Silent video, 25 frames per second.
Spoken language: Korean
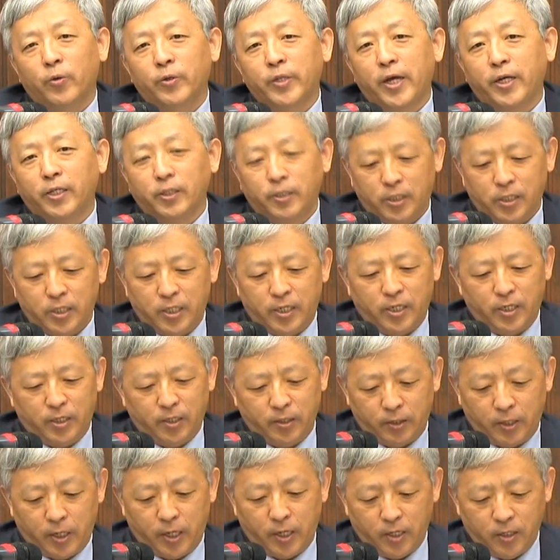그 당시
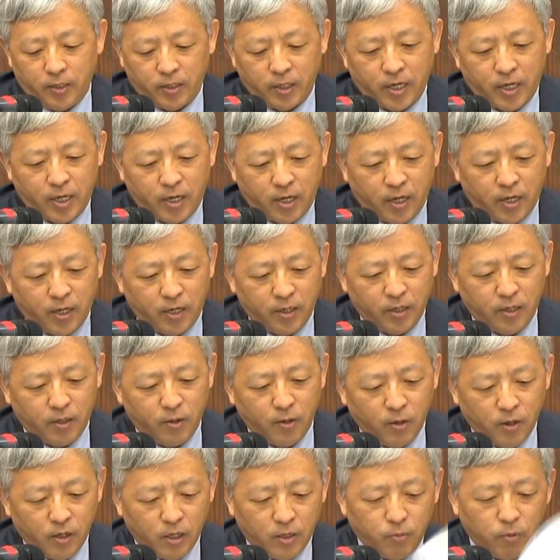이게
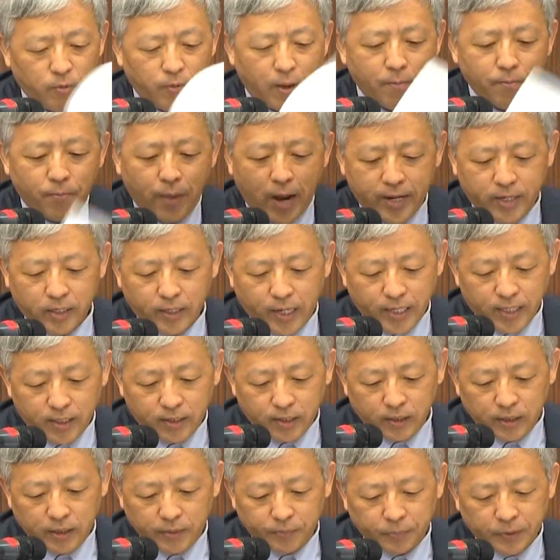이 법안 발의가
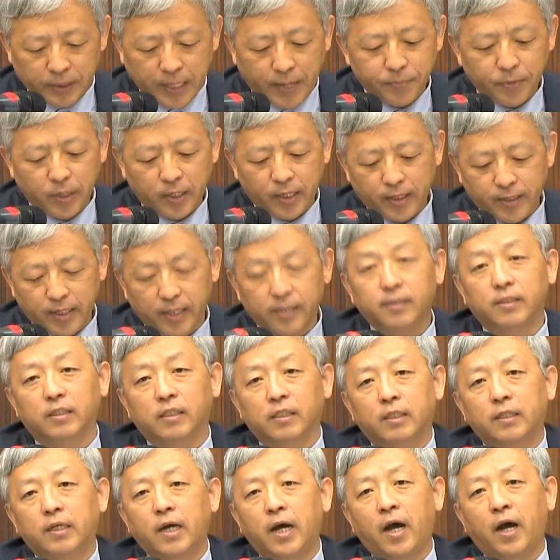2013년에
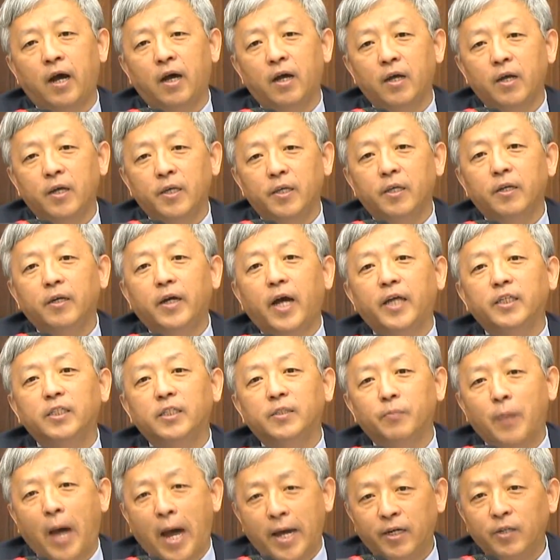됐으니까 여러
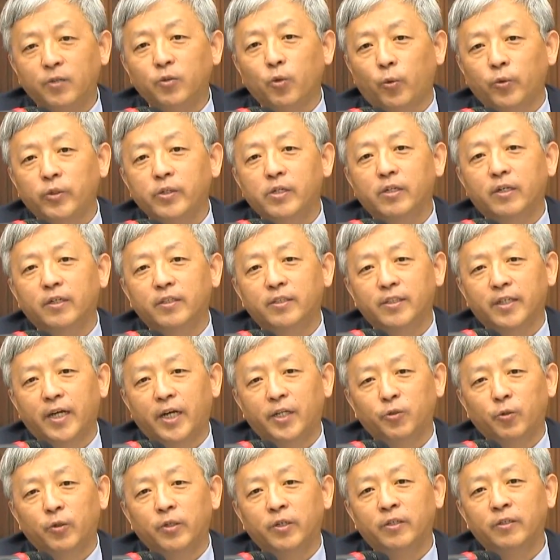가지 많은 논의를
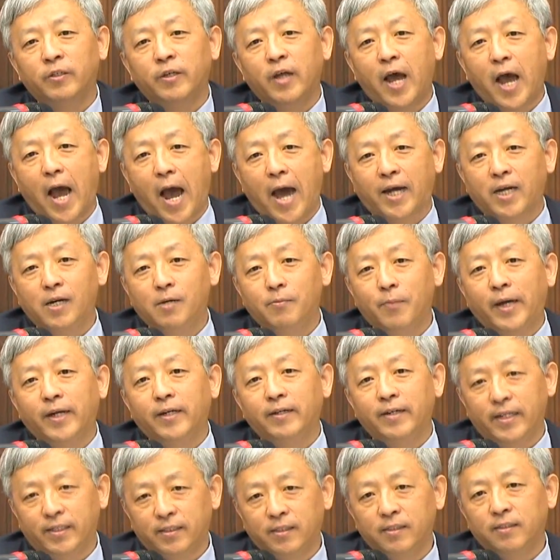거쳐가지고 이런 안을
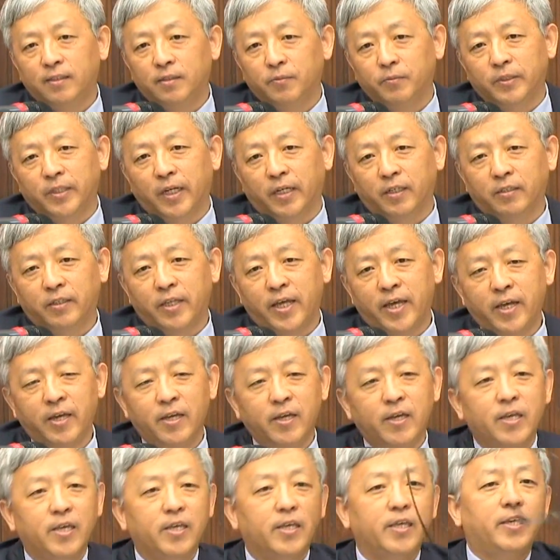마련했었습니다.
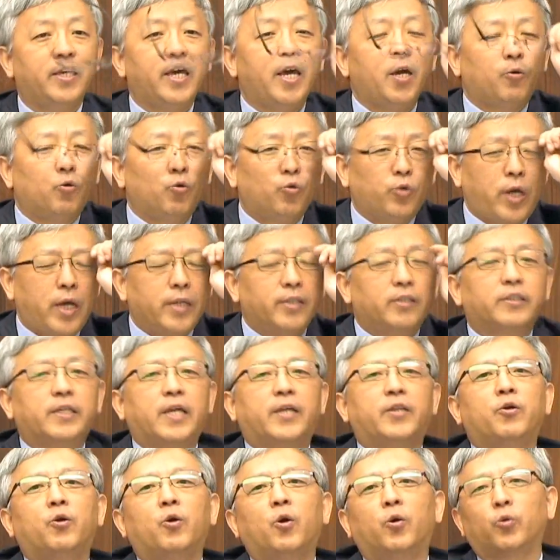그런데 이게 국회에서
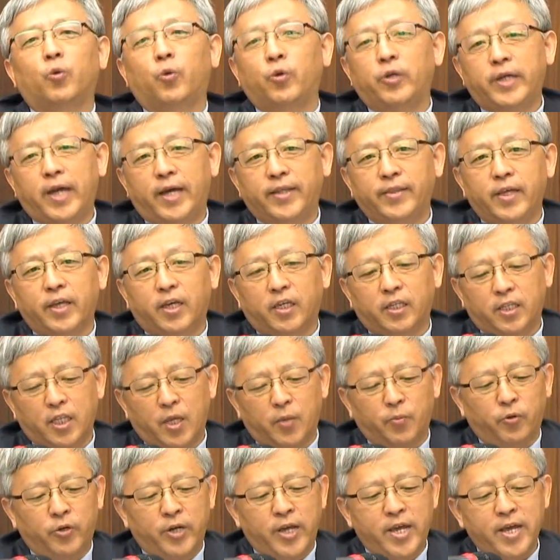제대로 논의가 안 됐기
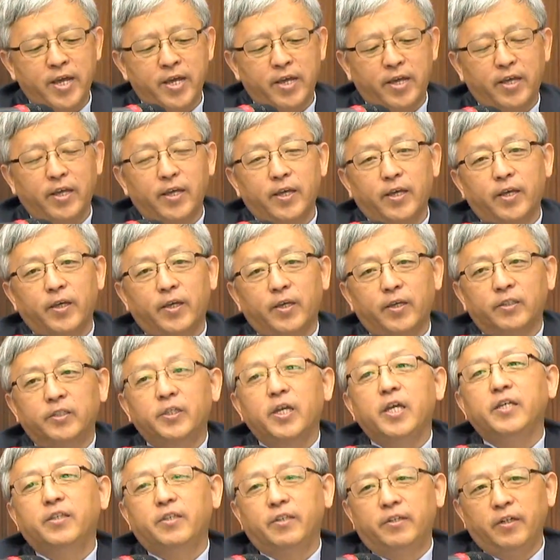때문에
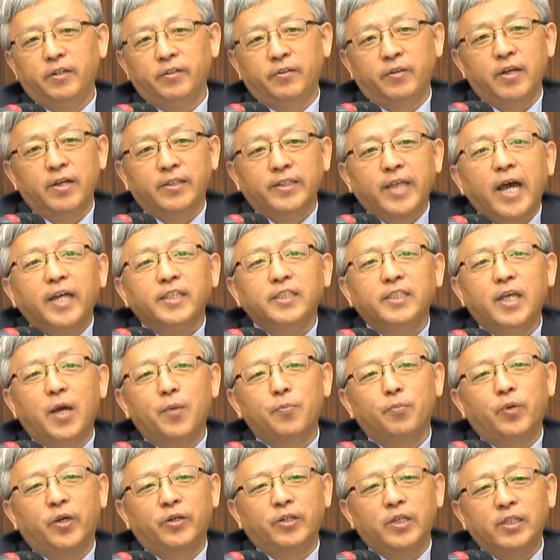저희들은 다시
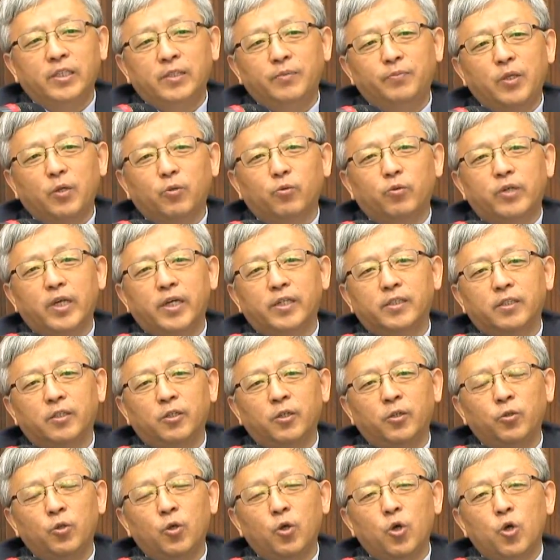한번 20대
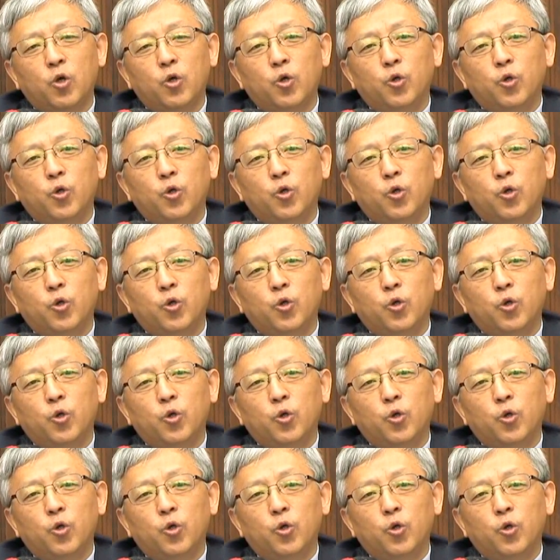국회에서는